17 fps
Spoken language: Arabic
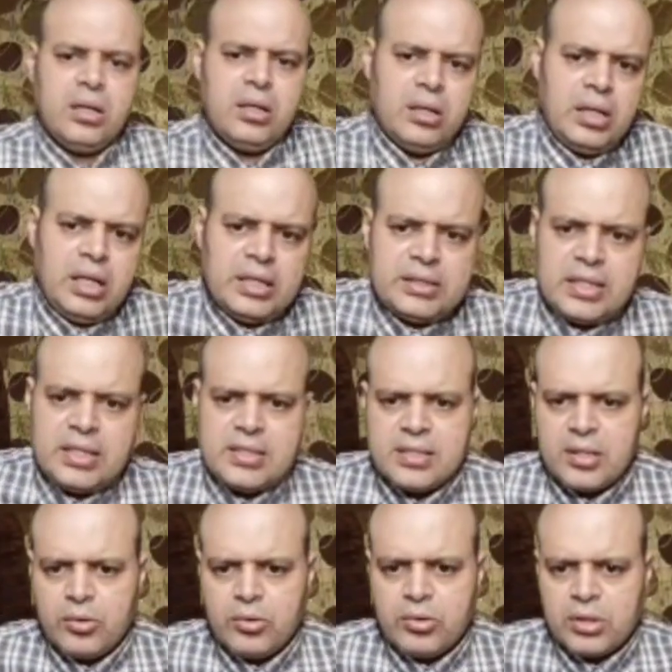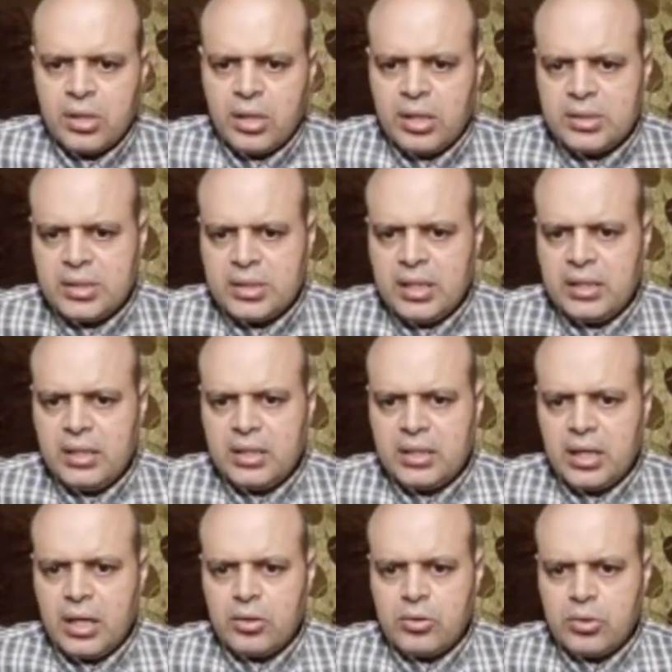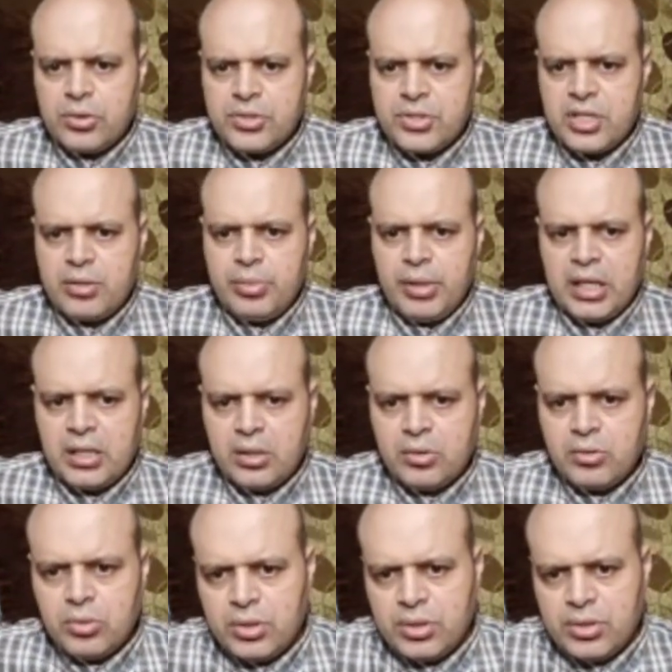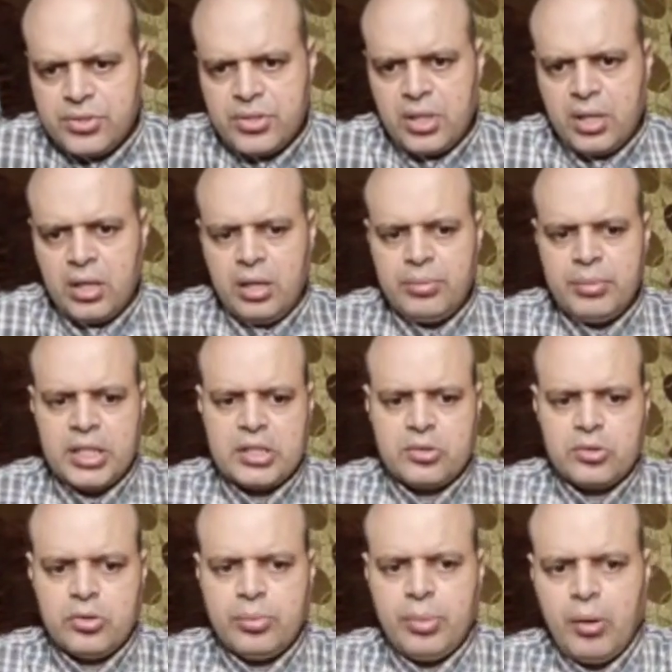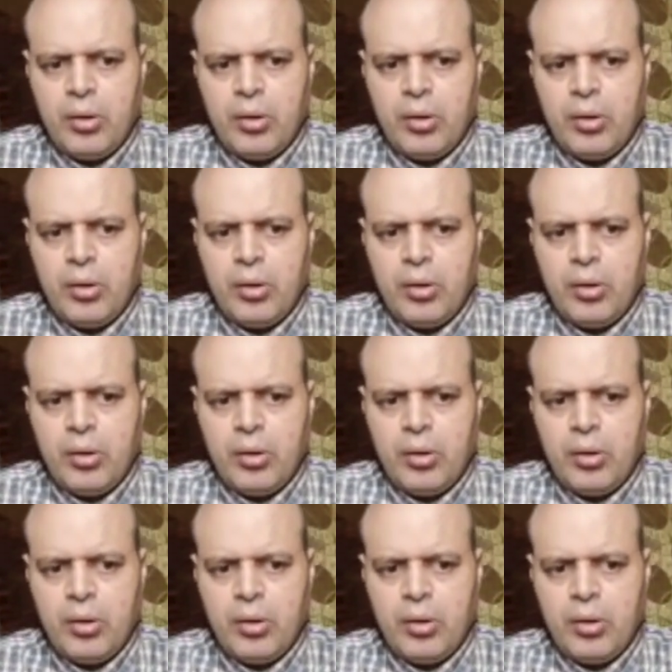لا تنسوا قراءة آية الكرسي بعد كل صلاة مكتوبة